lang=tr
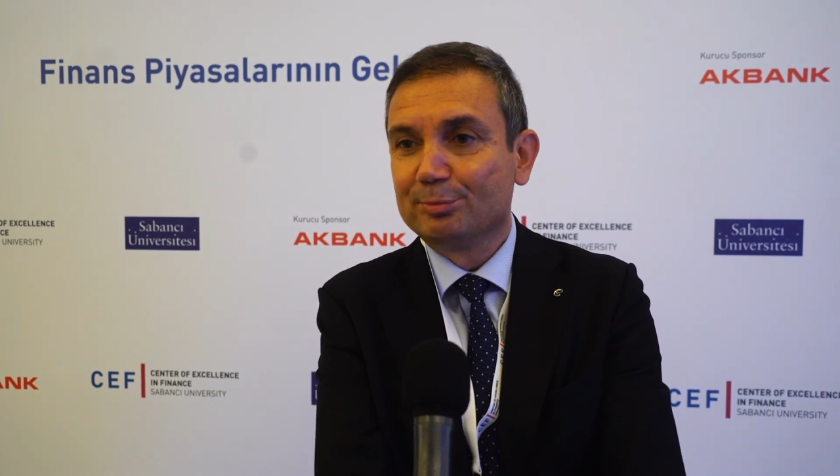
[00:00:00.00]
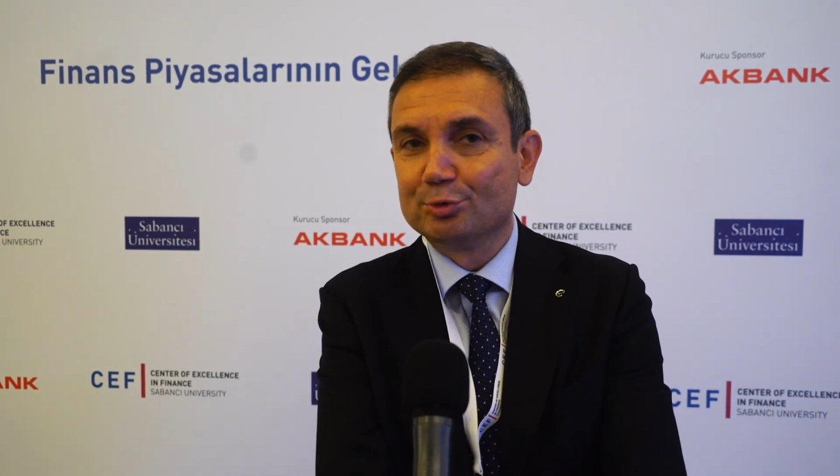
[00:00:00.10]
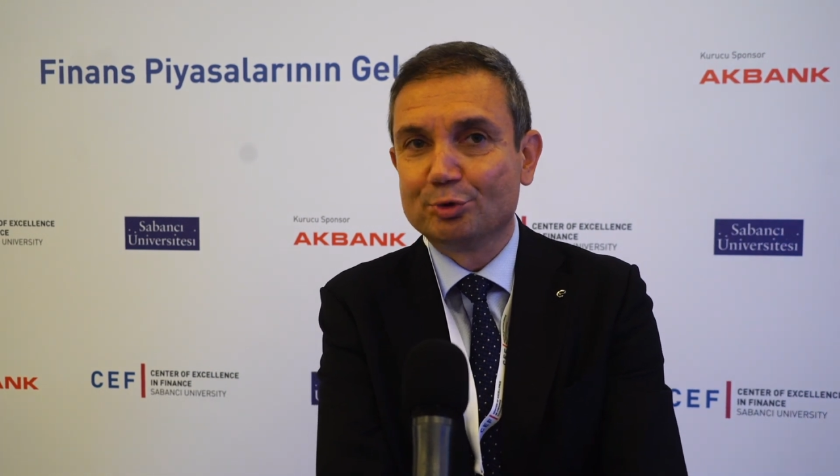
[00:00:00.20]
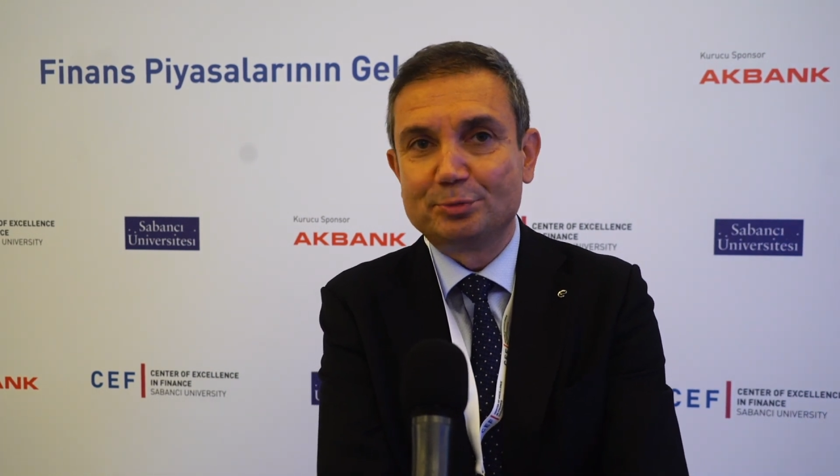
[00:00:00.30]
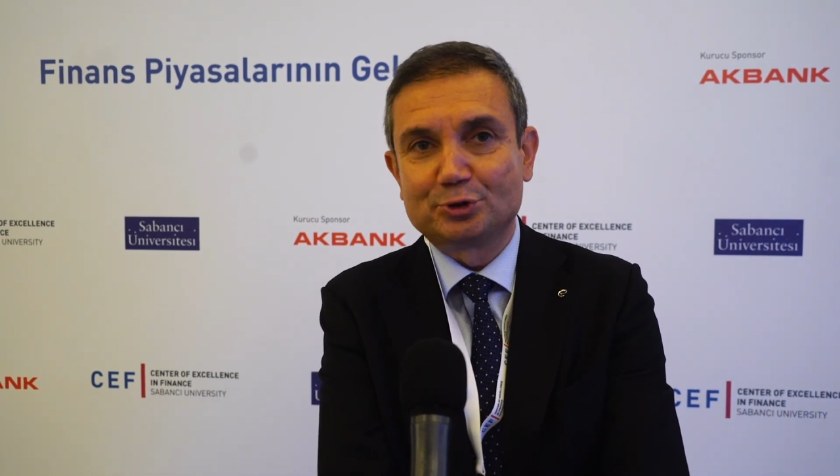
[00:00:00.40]

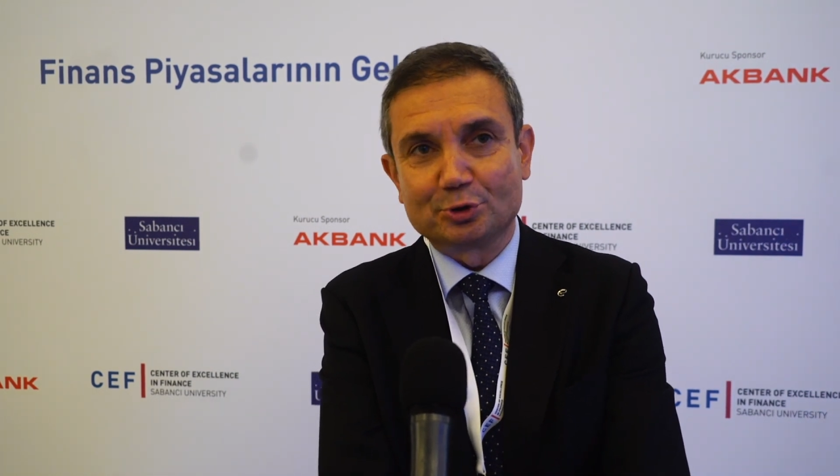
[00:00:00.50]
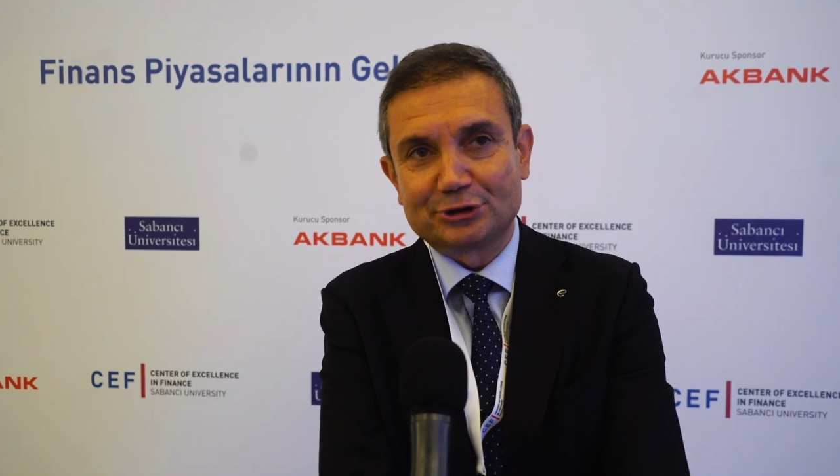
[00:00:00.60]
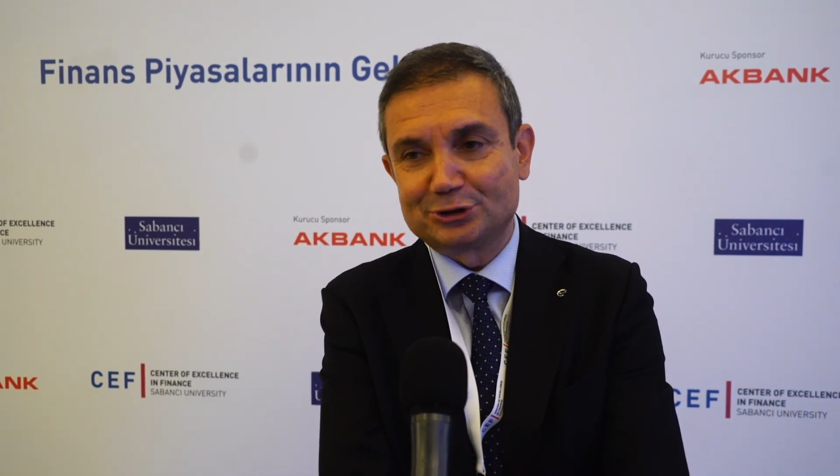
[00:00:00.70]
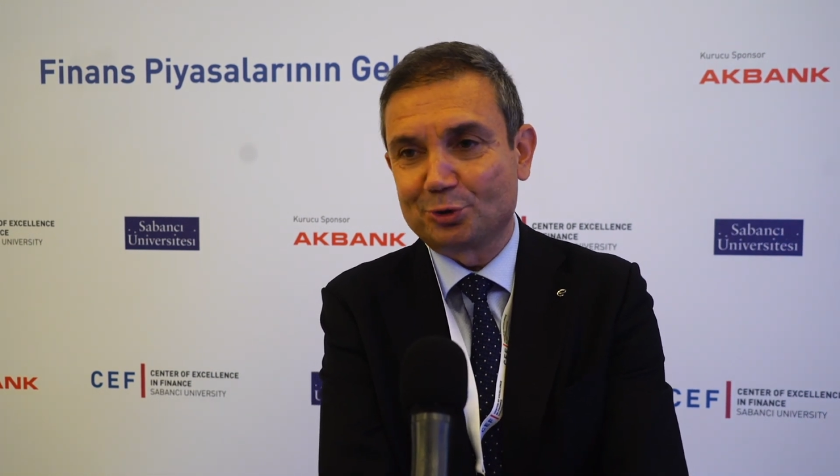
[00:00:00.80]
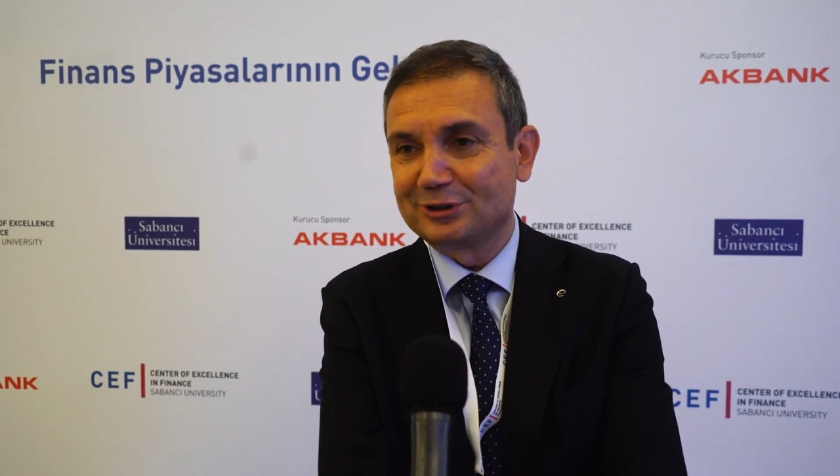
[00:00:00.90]
bunun birçok
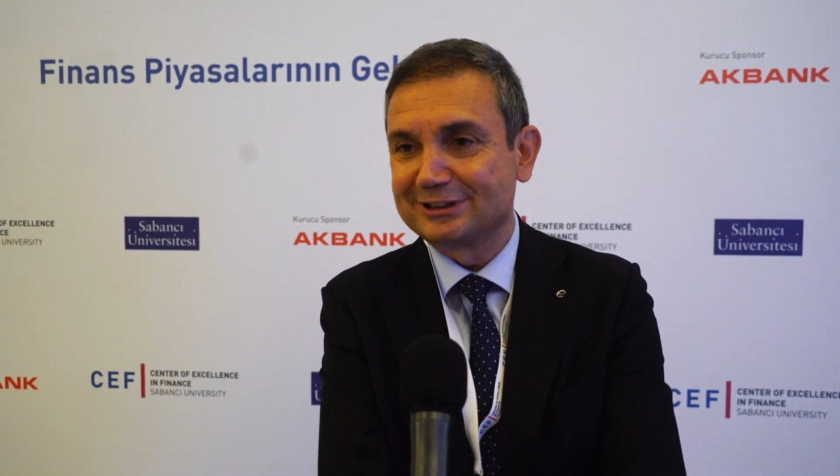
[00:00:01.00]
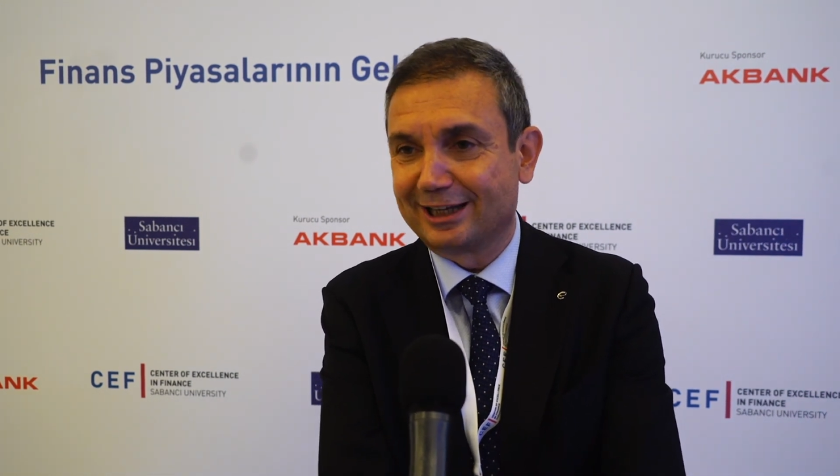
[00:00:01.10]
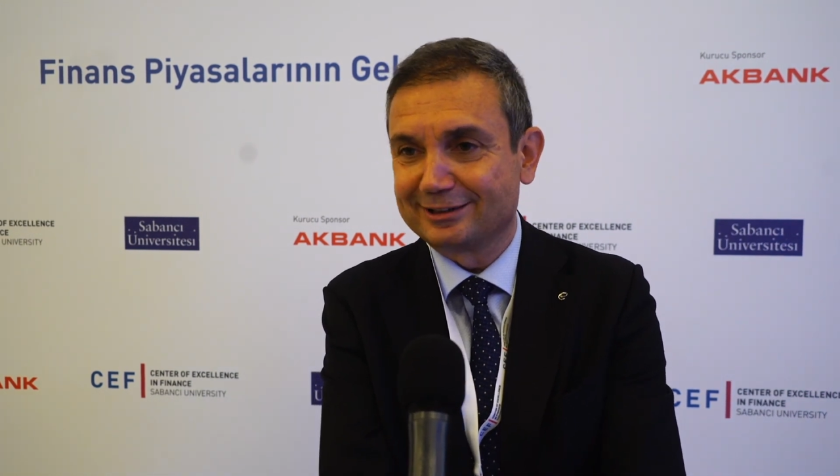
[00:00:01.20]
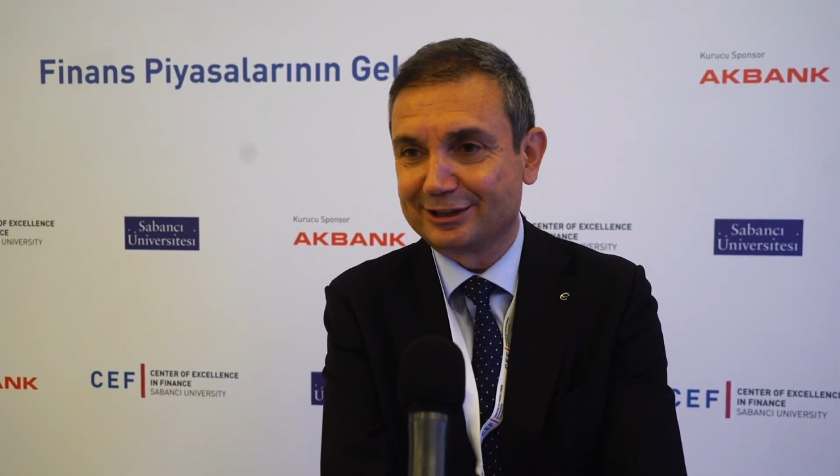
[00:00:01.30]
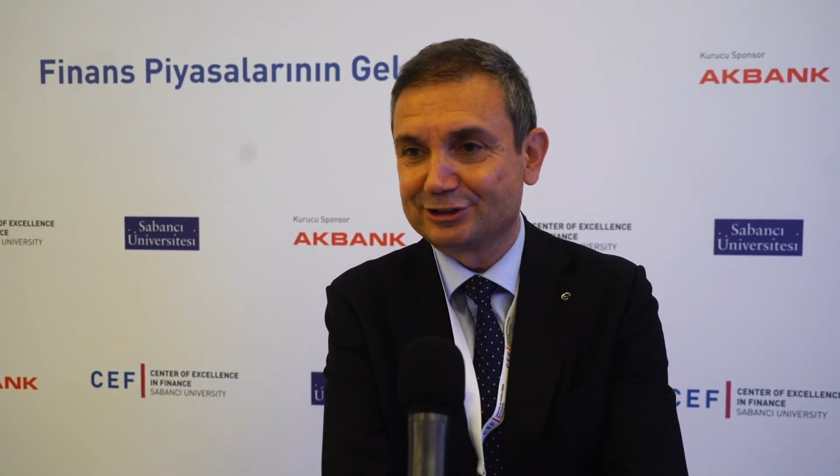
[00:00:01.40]
şeyi çok
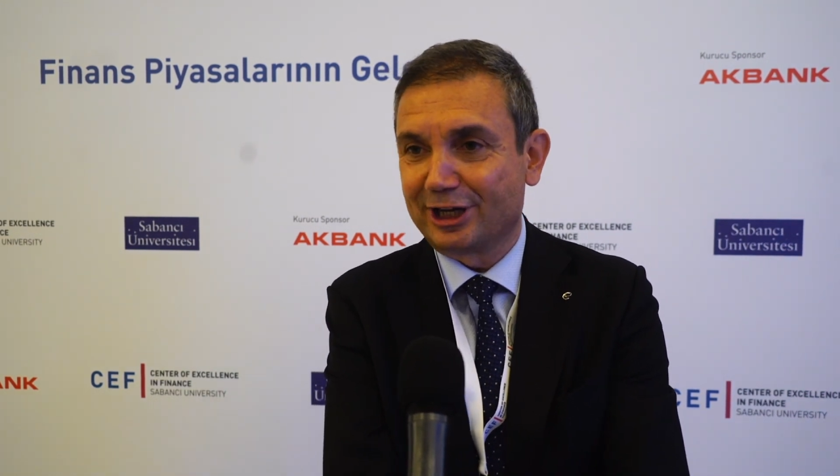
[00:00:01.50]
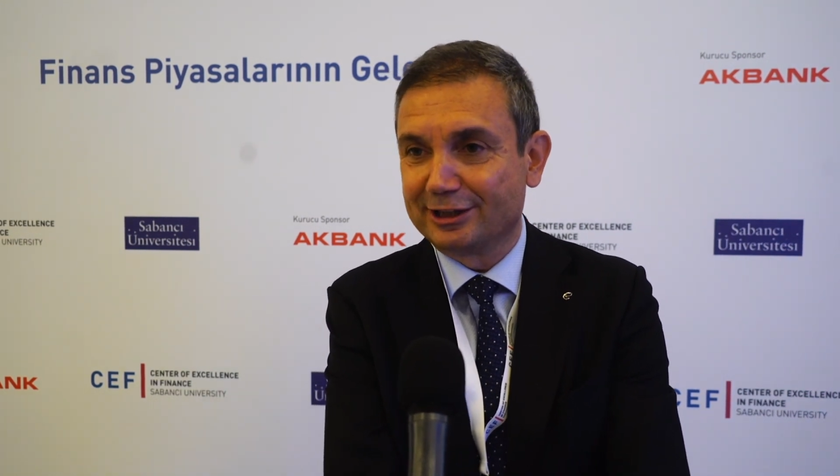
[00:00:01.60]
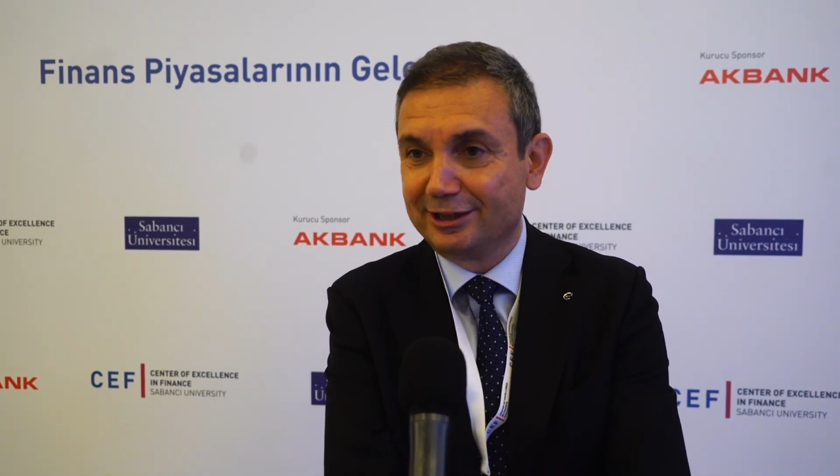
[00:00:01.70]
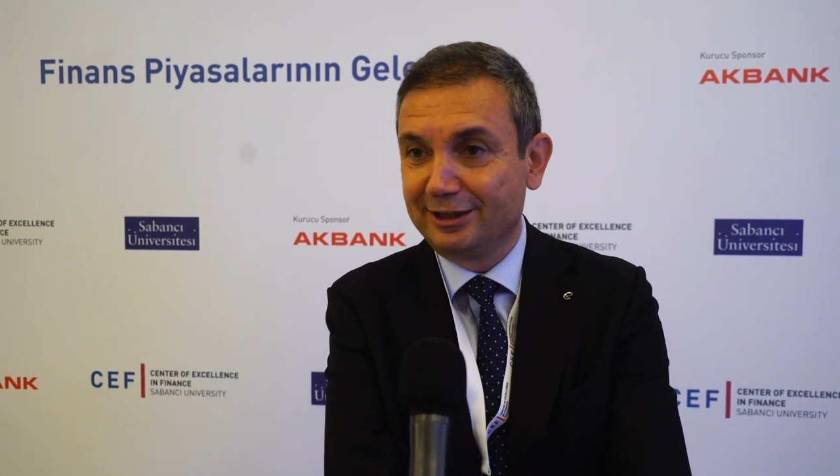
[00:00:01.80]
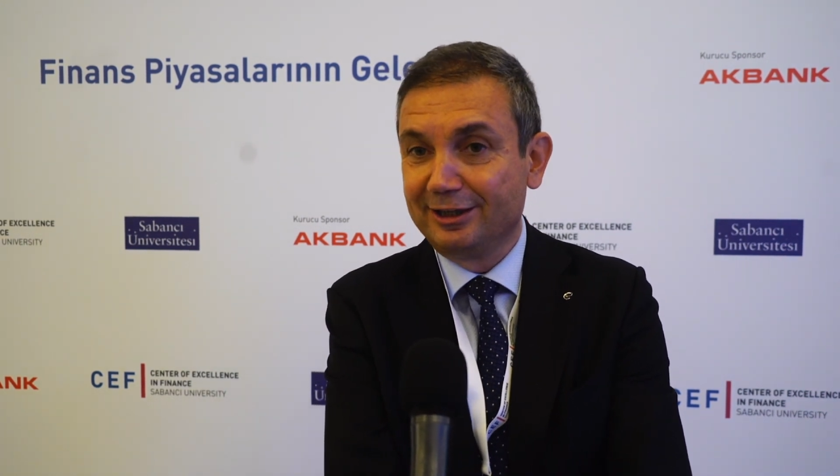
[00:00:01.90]

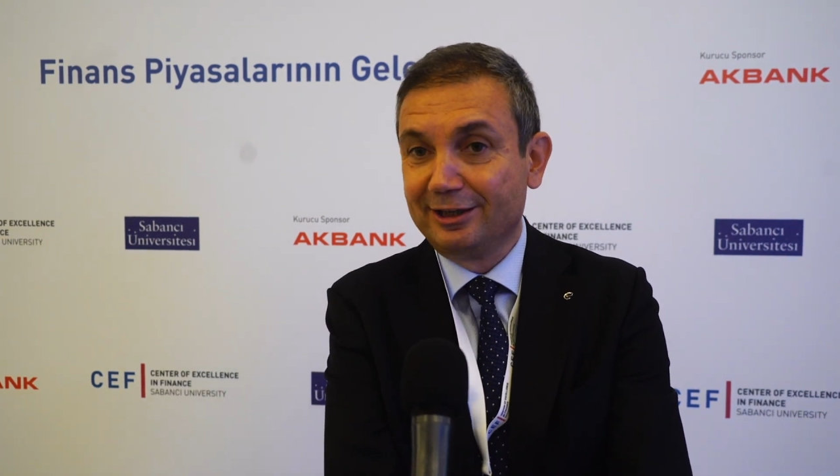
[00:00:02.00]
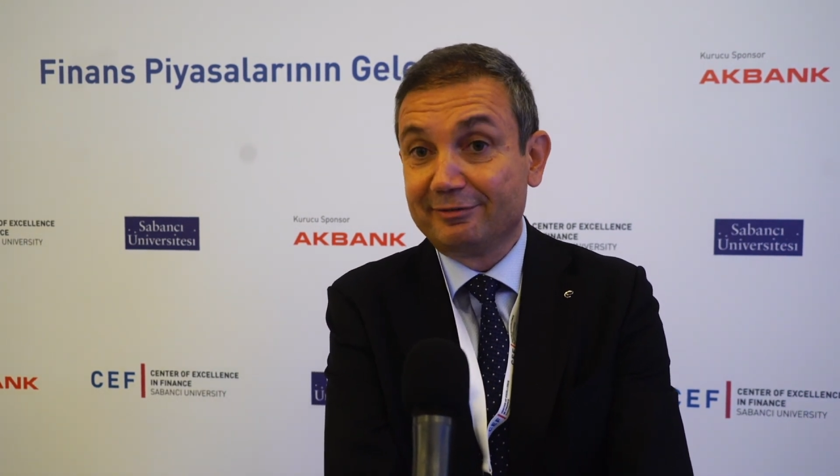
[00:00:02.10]
hızlandıracağını